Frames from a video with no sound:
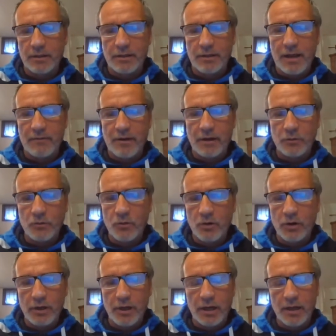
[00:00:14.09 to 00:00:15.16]
dava il
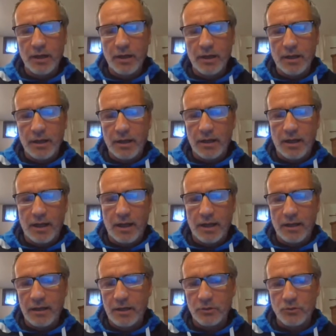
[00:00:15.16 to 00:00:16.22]
cuore e la,
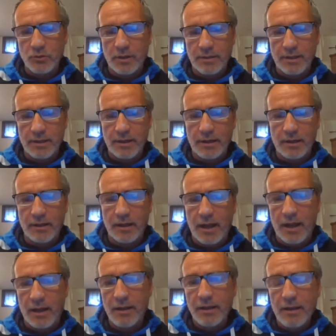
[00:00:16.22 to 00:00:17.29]
e la sua serenità